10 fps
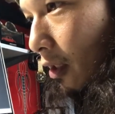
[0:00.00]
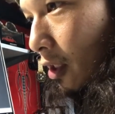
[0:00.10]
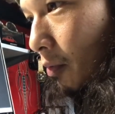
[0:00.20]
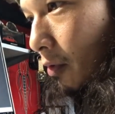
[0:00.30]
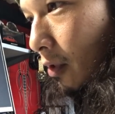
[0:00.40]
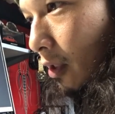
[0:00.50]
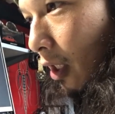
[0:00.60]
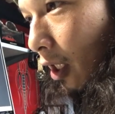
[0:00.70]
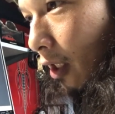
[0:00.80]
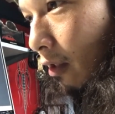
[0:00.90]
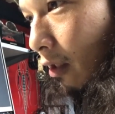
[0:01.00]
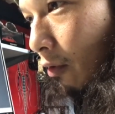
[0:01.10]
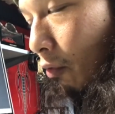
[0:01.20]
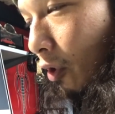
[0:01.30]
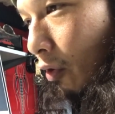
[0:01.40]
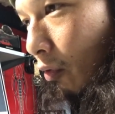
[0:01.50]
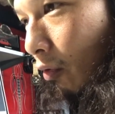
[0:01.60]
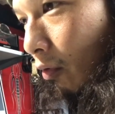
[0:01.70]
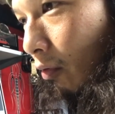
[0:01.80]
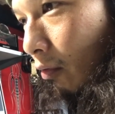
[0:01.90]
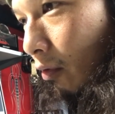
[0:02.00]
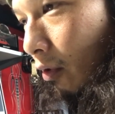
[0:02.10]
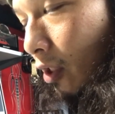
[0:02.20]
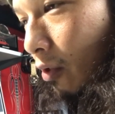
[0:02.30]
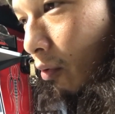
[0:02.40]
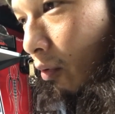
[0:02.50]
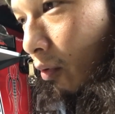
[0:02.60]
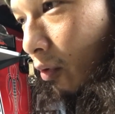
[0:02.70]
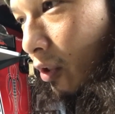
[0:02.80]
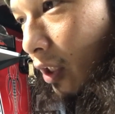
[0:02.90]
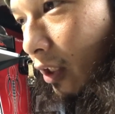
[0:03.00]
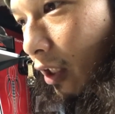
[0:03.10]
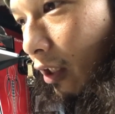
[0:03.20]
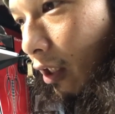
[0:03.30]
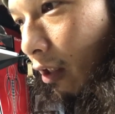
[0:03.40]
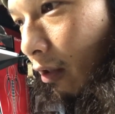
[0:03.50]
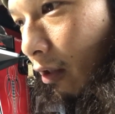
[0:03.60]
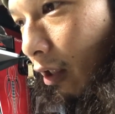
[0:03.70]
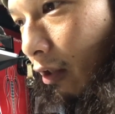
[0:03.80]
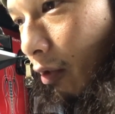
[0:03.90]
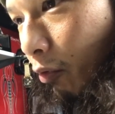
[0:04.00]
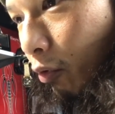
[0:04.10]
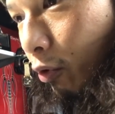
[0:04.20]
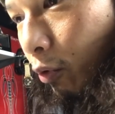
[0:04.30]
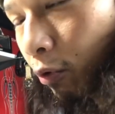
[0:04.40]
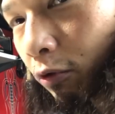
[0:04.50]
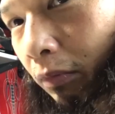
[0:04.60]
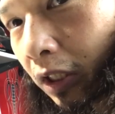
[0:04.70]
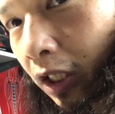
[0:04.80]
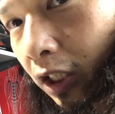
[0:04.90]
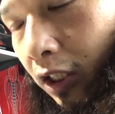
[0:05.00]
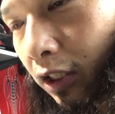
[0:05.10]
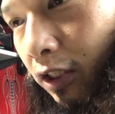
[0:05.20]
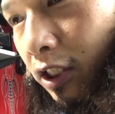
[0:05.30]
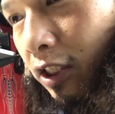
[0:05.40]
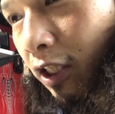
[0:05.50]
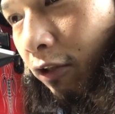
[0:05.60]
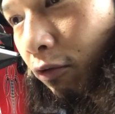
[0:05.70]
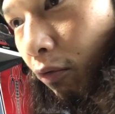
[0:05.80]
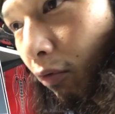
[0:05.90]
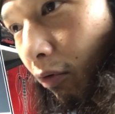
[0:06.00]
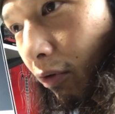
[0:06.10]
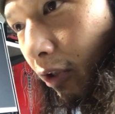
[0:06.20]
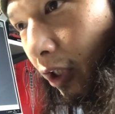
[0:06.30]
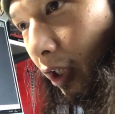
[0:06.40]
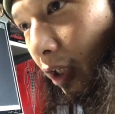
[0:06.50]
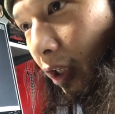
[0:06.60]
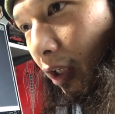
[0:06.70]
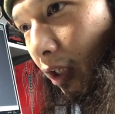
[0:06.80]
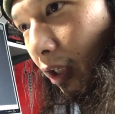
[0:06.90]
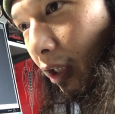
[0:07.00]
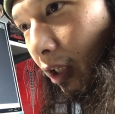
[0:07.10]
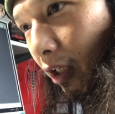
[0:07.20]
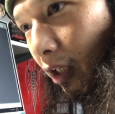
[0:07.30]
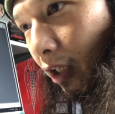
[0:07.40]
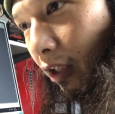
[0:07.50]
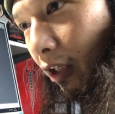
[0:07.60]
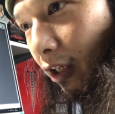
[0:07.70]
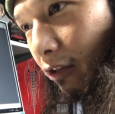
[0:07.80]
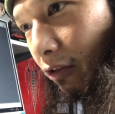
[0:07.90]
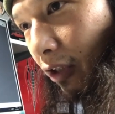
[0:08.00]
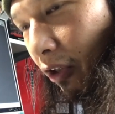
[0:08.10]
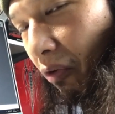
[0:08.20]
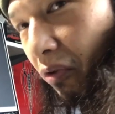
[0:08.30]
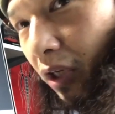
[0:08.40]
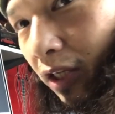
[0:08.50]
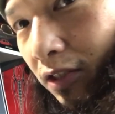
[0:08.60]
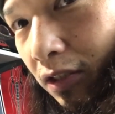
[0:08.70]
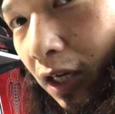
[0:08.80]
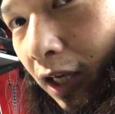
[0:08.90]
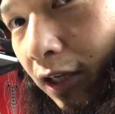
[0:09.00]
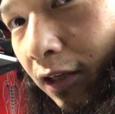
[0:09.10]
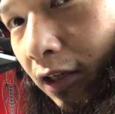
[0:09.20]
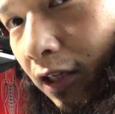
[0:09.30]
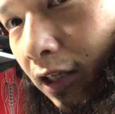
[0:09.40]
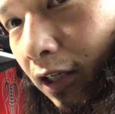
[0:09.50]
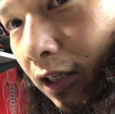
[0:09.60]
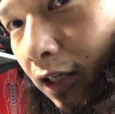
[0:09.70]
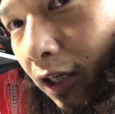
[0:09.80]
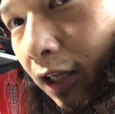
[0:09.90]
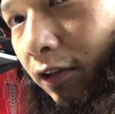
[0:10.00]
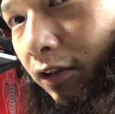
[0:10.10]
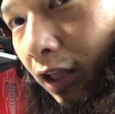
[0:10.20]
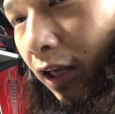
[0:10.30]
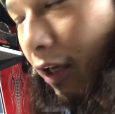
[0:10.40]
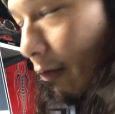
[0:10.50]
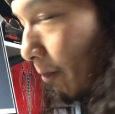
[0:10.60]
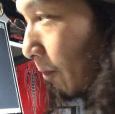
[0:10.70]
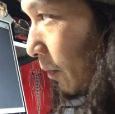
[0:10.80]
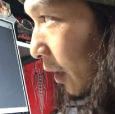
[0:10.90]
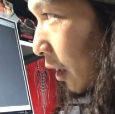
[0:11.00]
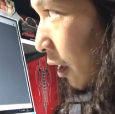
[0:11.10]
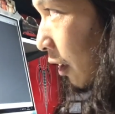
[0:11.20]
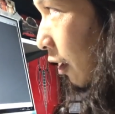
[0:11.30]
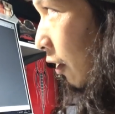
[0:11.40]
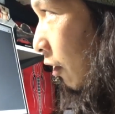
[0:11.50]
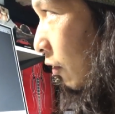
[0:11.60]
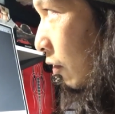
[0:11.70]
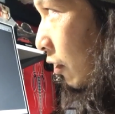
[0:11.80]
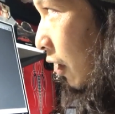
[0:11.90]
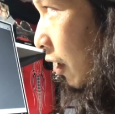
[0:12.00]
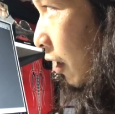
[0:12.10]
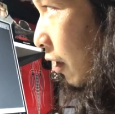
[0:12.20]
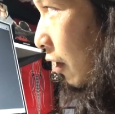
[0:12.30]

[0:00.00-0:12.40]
自分が買った時の理想の姿になって手元に届くまでに1年と、何ヶ月ですか、4ヶ月ぐらいかかってで、